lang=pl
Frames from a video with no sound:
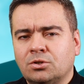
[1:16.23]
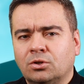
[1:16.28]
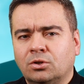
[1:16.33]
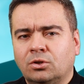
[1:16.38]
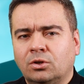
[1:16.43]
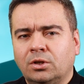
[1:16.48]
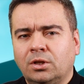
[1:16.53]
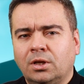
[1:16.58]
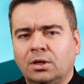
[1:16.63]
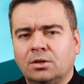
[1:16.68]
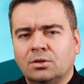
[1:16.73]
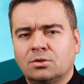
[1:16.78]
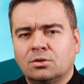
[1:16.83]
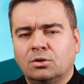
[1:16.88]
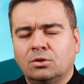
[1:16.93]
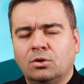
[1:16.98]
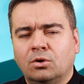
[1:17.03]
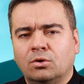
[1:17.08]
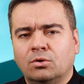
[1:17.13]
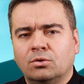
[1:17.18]
Ono nie jest
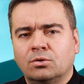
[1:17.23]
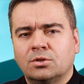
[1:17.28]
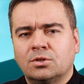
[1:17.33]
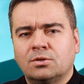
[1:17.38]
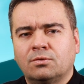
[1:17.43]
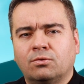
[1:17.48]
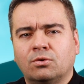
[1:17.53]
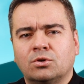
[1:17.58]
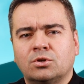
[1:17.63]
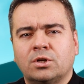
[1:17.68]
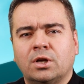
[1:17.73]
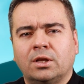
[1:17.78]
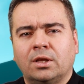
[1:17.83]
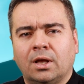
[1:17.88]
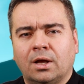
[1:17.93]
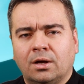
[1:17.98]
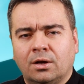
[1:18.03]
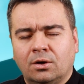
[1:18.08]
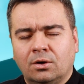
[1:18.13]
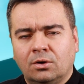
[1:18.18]
do
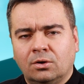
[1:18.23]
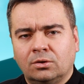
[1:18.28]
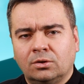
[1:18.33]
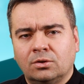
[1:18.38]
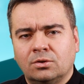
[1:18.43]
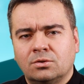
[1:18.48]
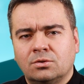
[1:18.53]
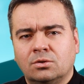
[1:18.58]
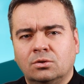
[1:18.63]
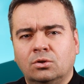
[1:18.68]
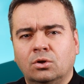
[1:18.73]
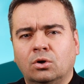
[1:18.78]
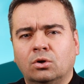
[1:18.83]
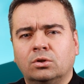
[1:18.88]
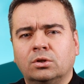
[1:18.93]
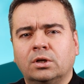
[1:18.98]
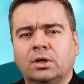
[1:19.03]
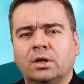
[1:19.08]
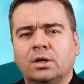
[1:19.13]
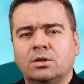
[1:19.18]
stworzenia, ono jest do
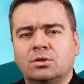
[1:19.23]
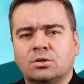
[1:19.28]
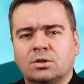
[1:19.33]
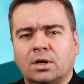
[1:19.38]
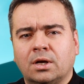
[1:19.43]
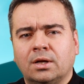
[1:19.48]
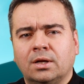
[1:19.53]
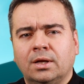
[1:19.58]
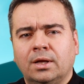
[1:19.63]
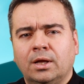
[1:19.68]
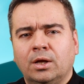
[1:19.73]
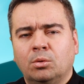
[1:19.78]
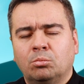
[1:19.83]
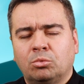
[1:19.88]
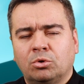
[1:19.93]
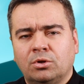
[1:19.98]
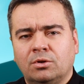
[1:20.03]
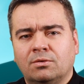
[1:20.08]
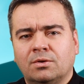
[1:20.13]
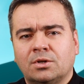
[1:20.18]
odkrycia,
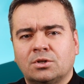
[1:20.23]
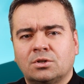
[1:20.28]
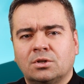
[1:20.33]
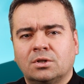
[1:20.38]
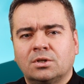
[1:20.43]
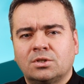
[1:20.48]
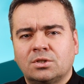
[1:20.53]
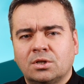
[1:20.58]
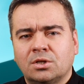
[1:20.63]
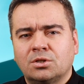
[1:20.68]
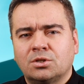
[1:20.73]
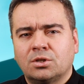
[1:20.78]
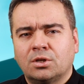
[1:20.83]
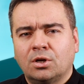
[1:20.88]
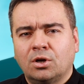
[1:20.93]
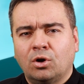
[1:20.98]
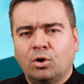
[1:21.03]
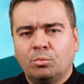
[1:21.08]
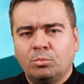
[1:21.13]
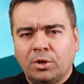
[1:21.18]
ponieważ chce
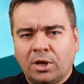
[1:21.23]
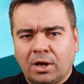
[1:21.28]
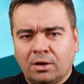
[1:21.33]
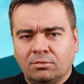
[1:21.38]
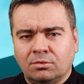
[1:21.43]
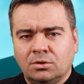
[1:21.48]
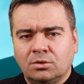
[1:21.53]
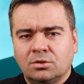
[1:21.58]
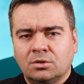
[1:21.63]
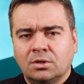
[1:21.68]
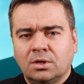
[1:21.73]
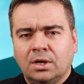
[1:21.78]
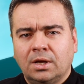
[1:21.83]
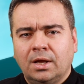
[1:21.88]
się objawić.